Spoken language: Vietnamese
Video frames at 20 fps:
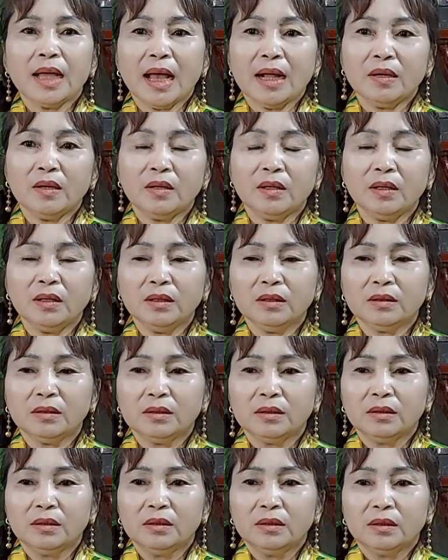cha nói
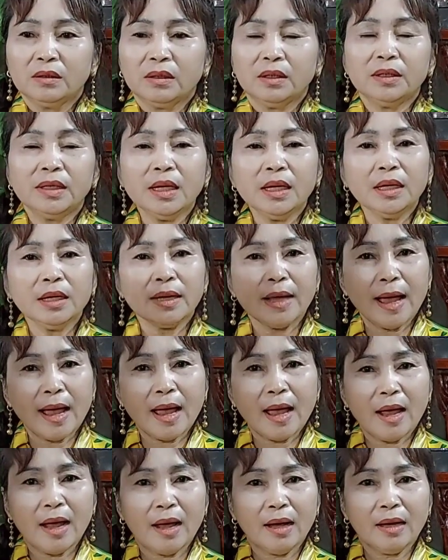cái tiếng
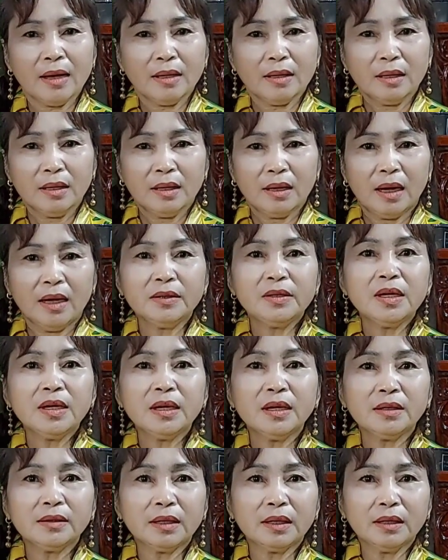cha ở
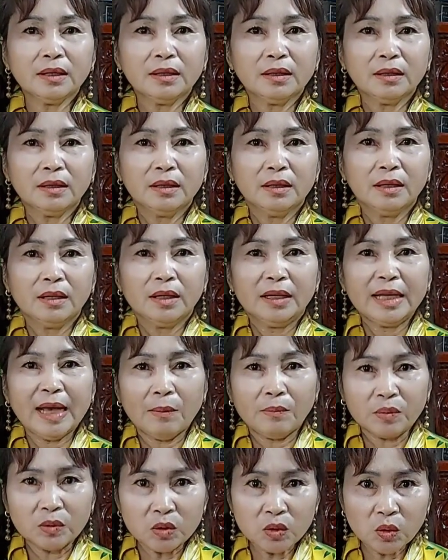trên á
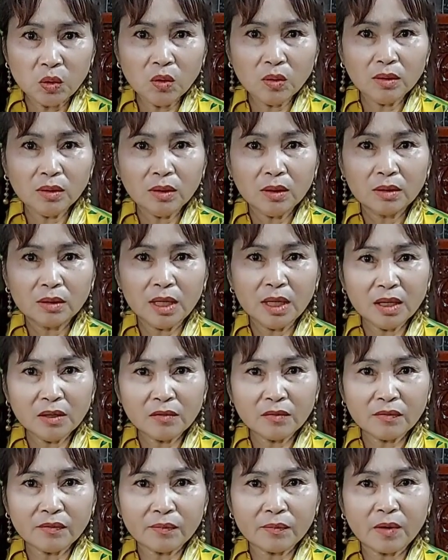vọng xuống, thiết
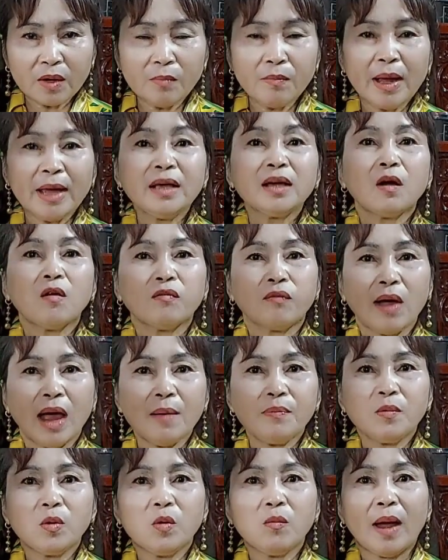có mấy câu
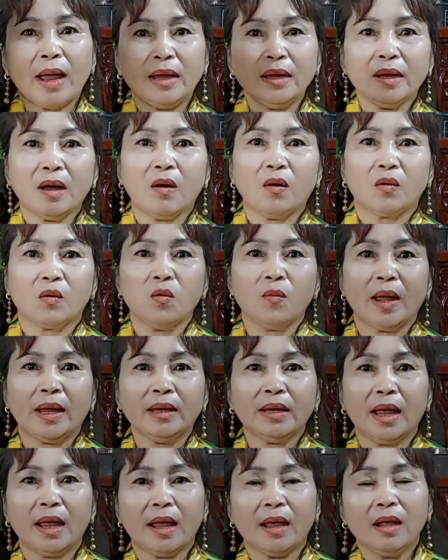pháp cô Bảy ngồi cô
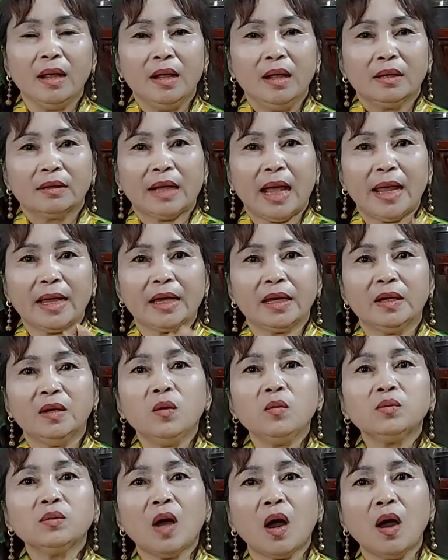Bảy nghe. Tại vì
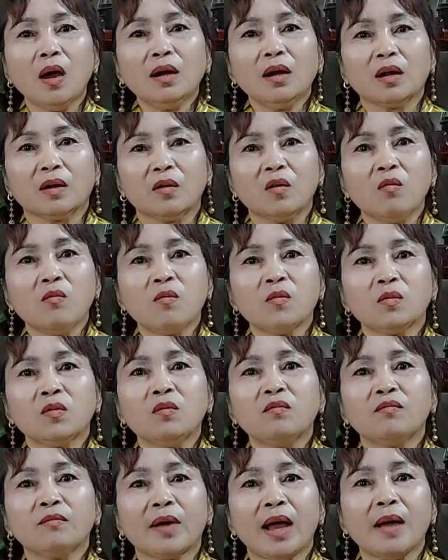lúc đó là
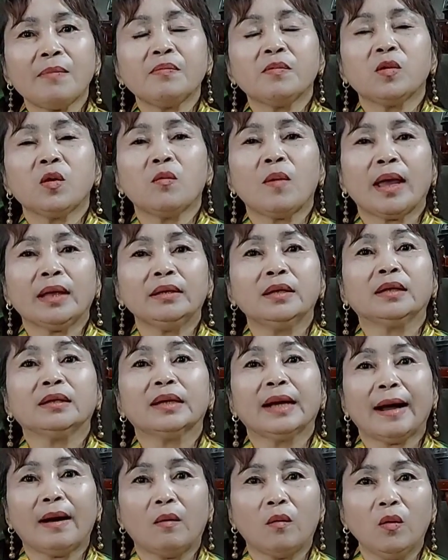lúc pháp cô Bảy
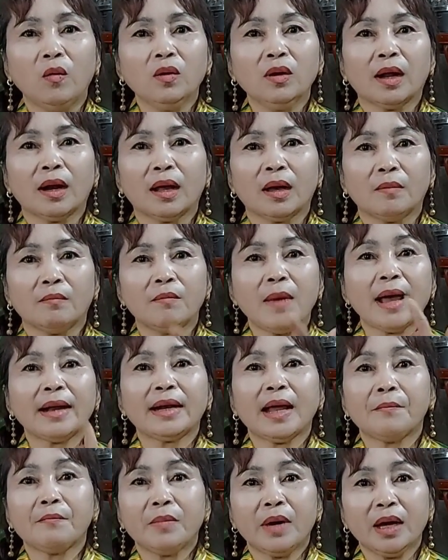tịnh khẩu là 3
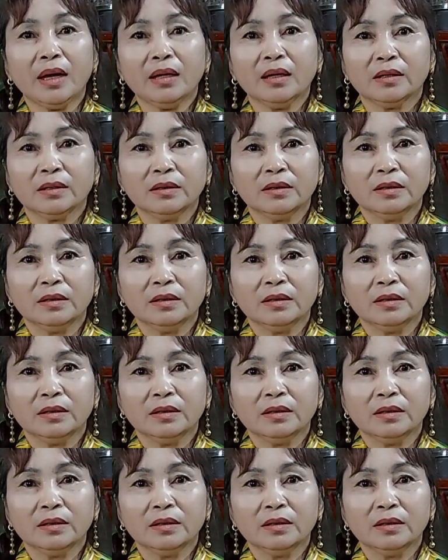năm á,